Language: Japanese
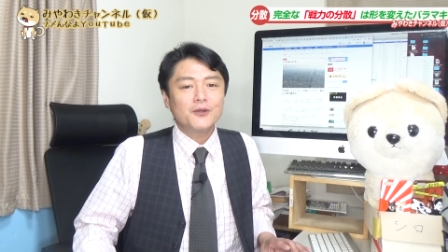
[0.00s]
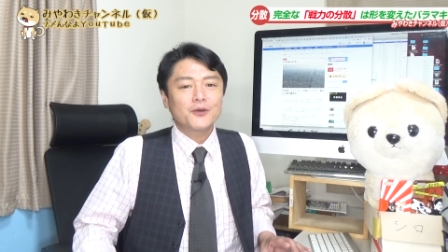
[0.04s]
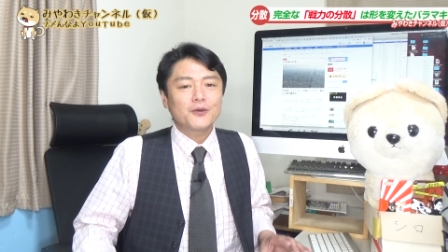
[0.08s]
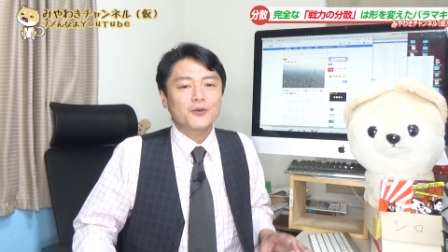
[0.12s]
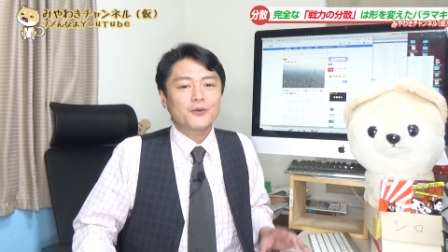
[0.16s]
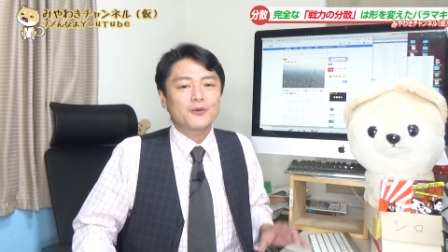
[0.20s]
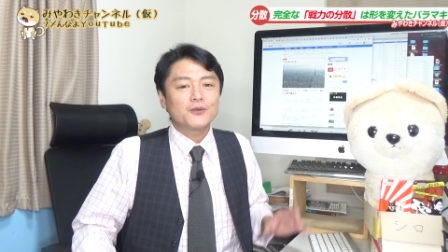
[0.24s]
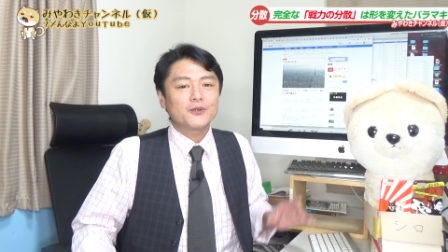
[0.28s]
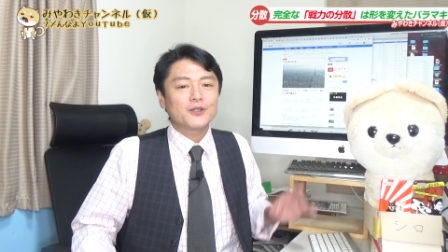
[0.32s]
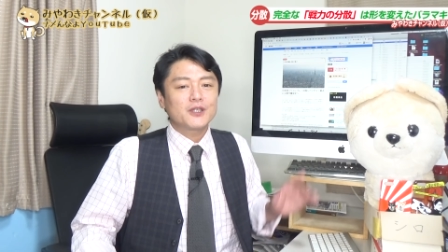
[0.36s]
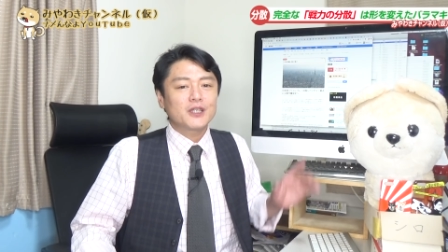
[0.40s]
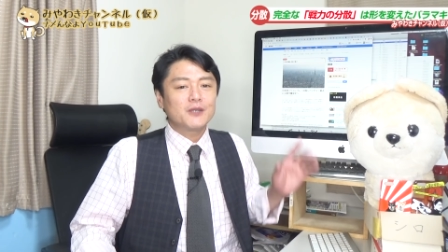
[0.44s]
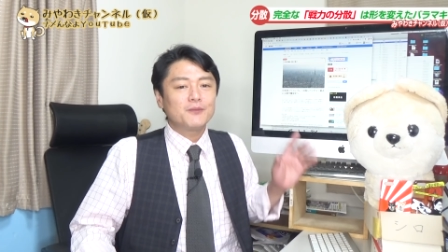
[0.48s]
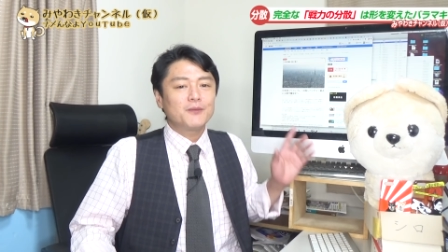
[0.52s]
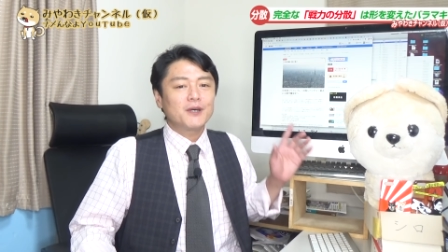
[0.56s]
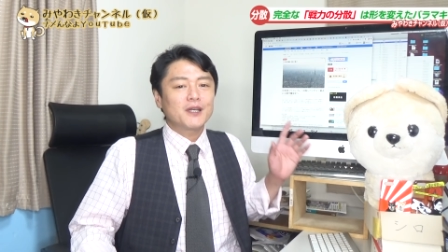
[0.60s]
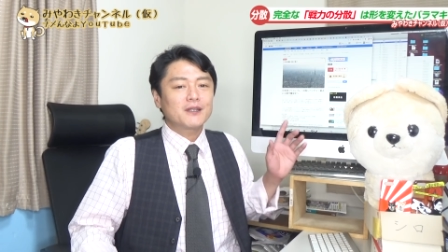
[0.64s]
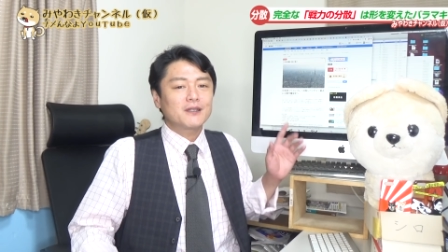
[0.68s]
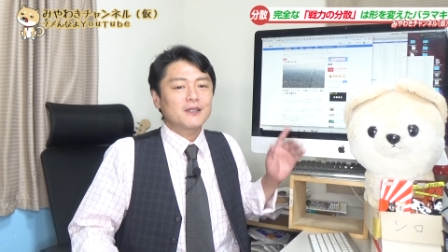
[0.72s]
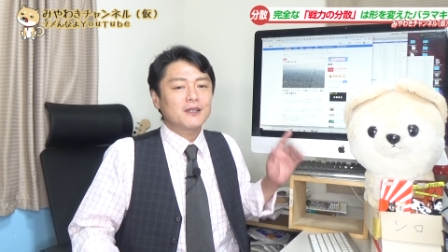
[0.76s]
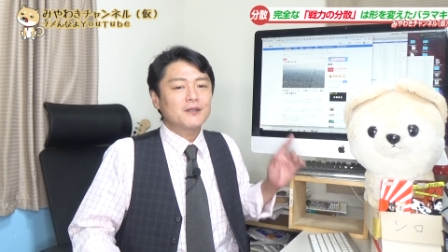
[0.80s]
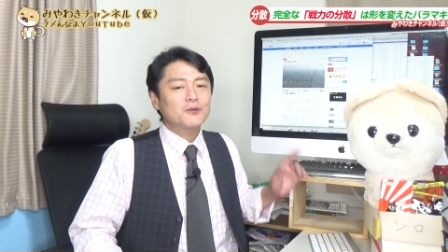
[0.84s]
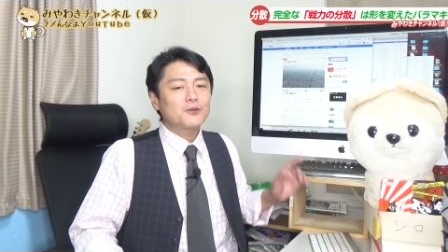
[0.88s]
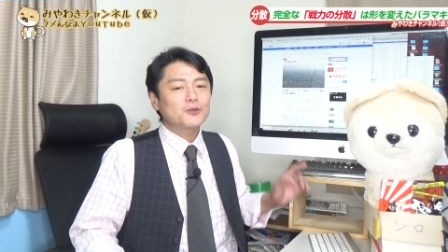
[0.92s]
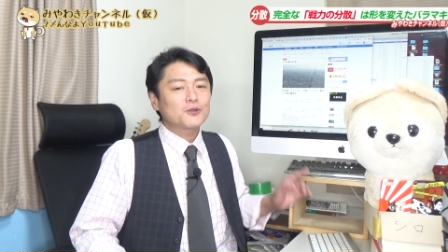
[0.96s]
のように決まっ
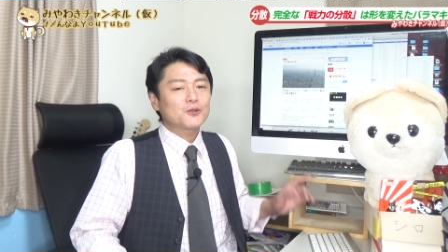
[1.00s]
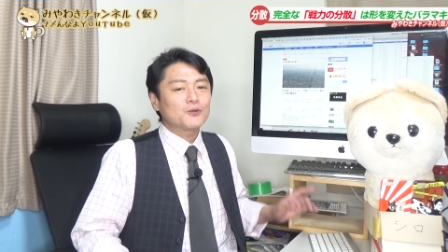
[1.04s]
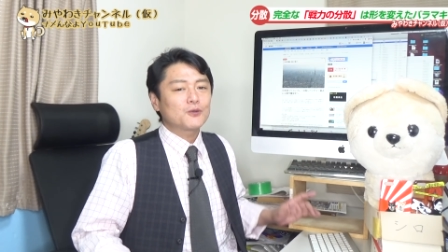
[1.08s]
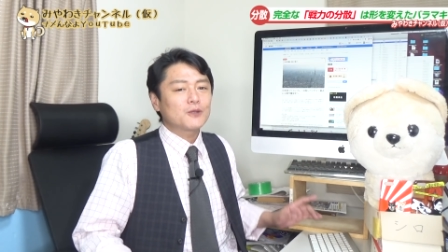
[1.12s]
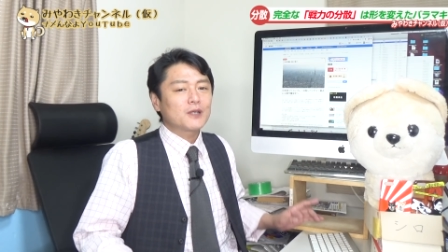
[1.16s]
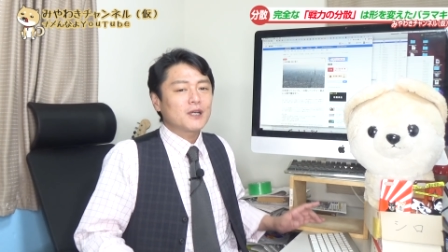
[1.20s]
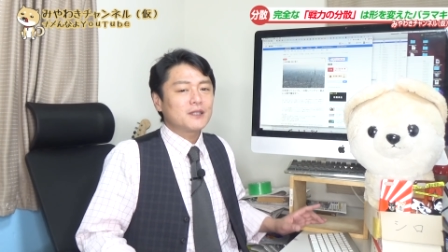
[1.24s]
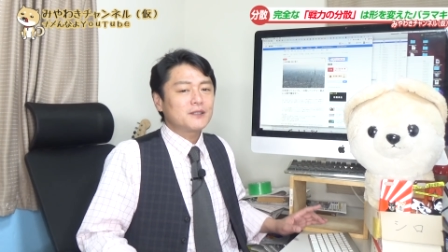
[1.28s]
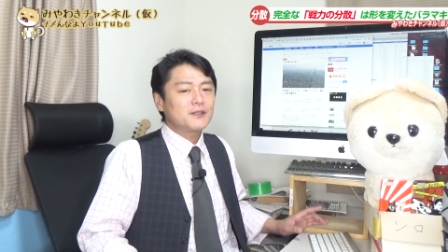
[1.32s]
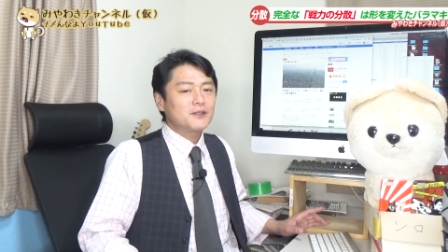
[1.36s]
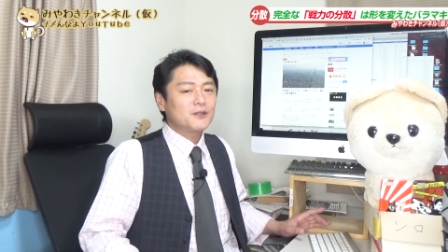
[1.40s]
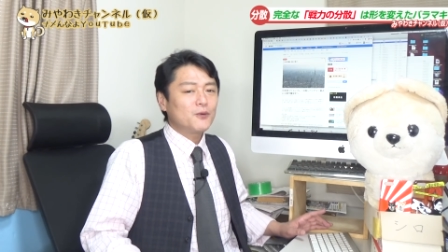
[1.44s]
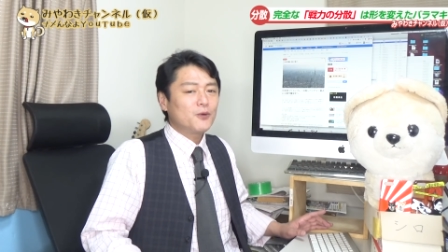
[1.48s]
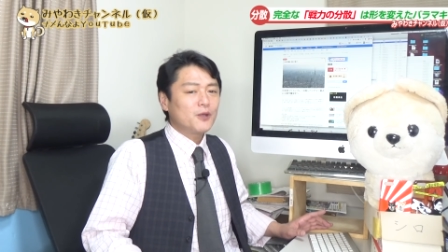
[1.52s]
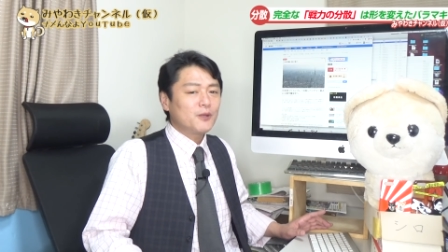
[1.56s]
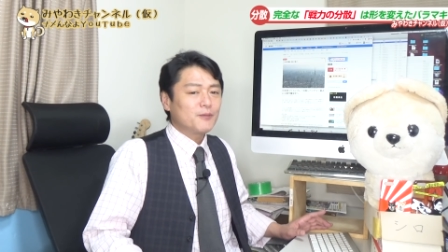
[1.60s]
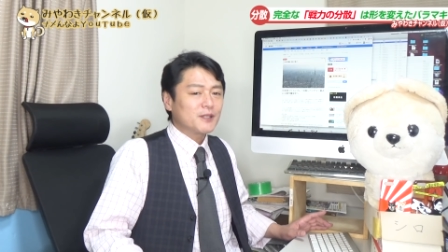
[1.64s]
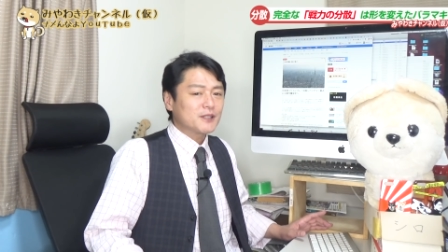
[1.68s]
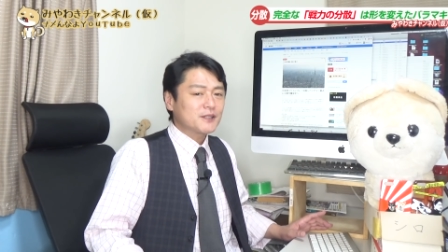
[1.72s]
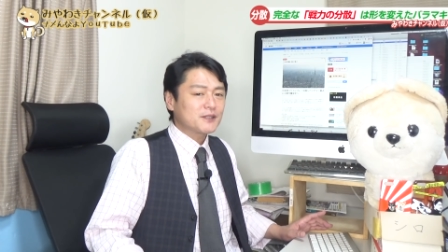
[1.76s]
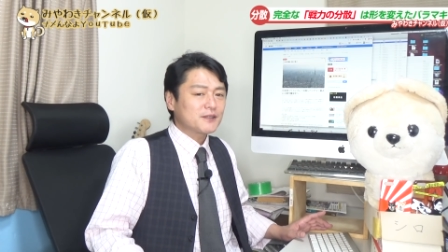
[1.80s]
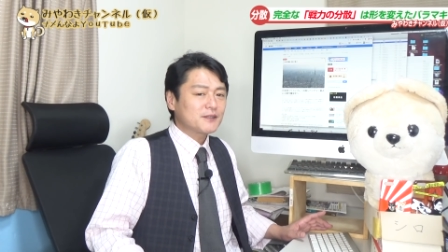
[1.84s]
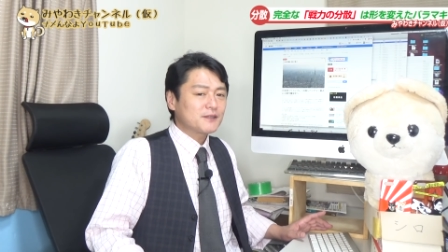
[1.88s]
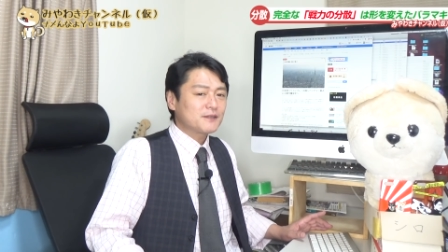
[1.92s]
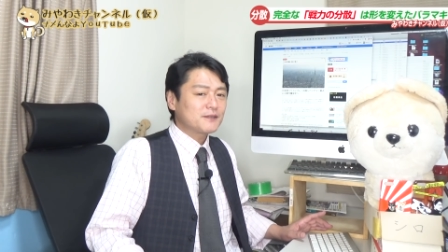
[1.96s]
たと紹介しており
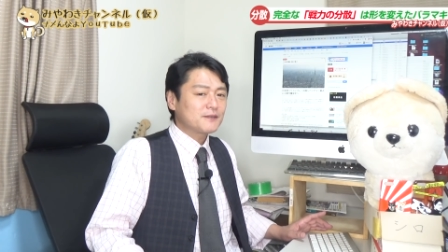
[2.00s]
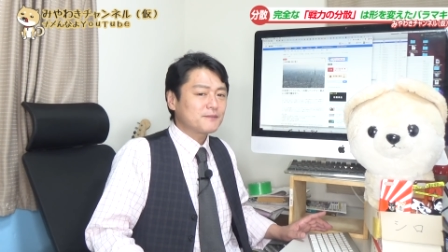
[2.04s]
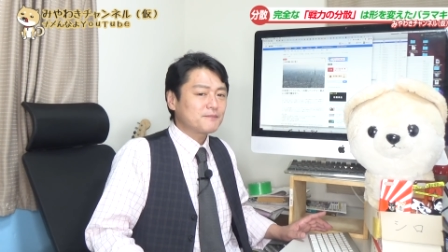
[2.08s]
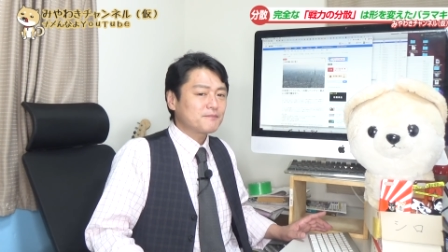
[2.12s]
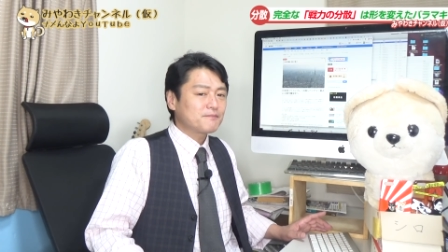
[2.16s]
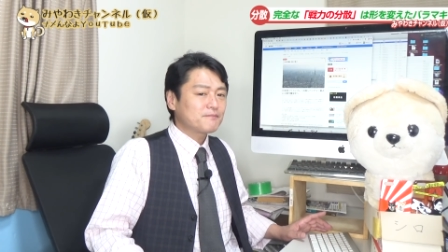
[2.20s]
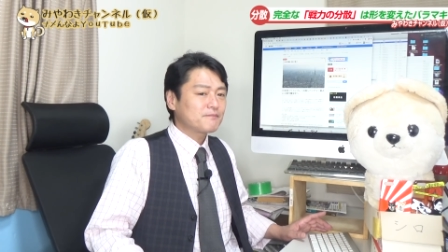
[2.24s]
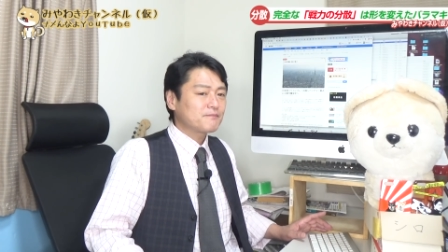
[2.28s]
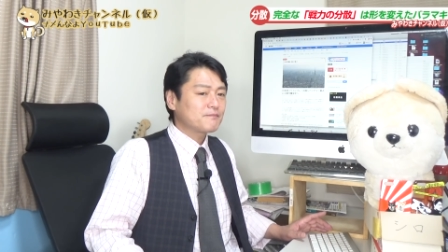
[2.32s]
ます